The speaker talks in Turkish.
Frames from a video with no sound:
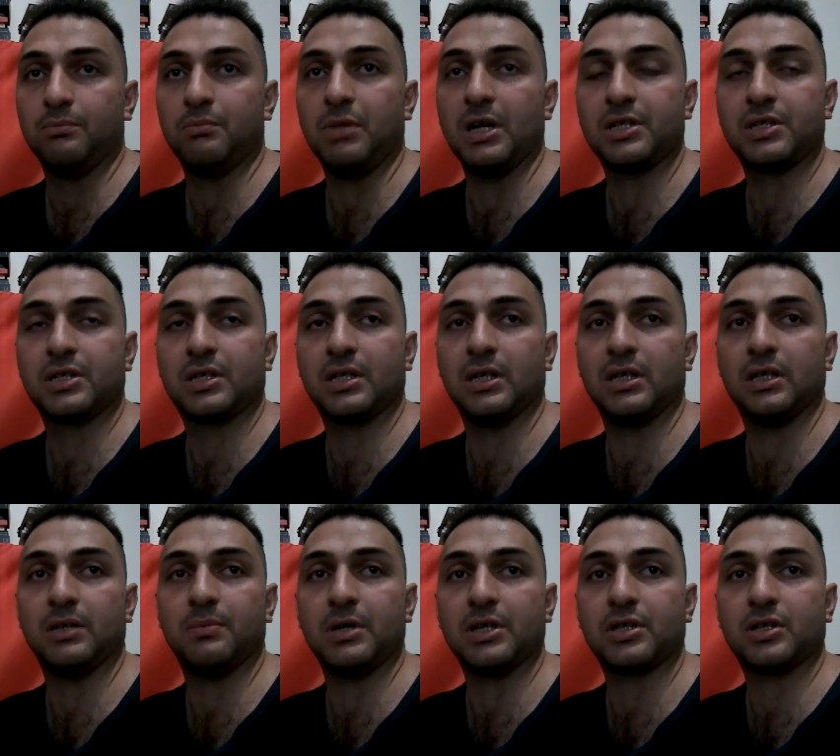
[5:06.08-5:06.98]

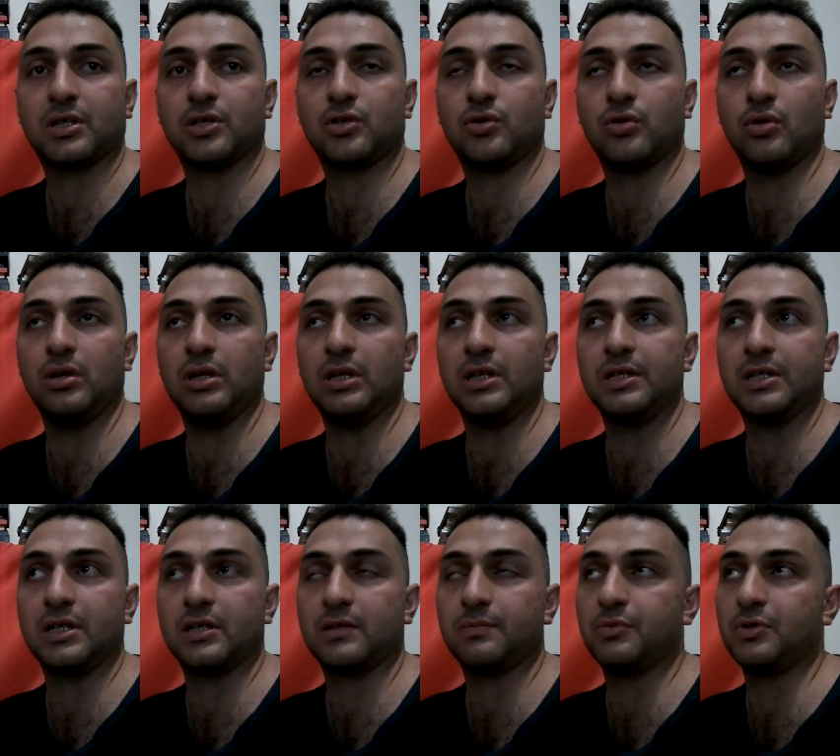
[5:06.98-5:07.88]
Başka başka
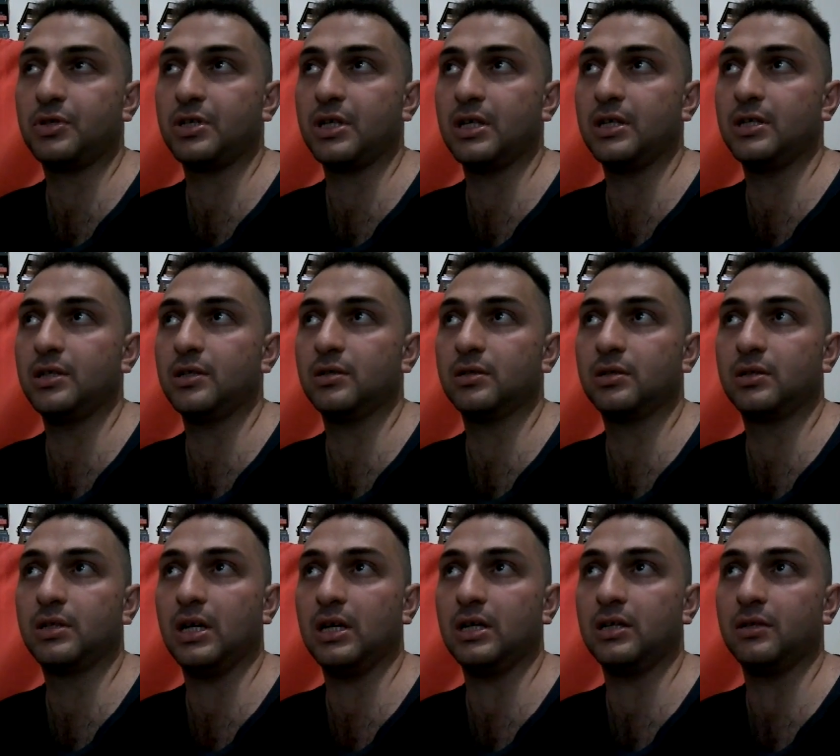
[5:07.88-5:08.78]
söyleyecek bir şey
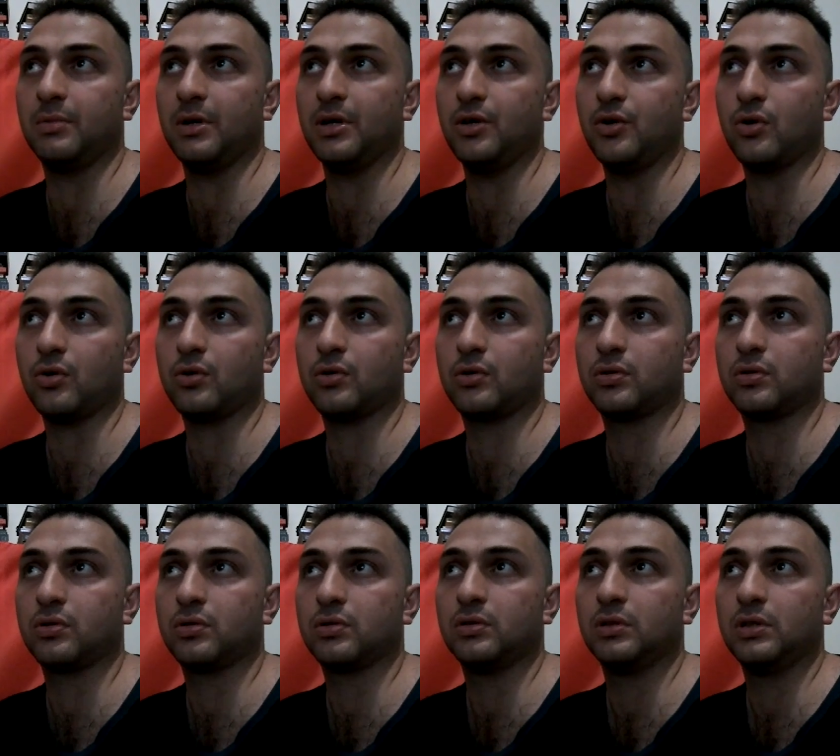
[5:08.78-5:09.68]
galiba
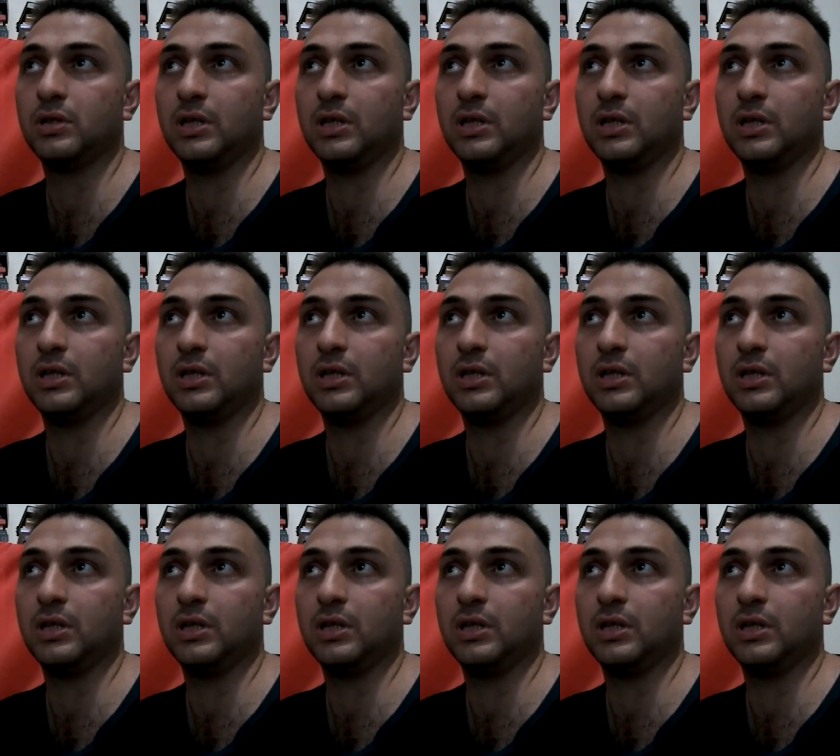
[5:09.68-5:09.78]
yok.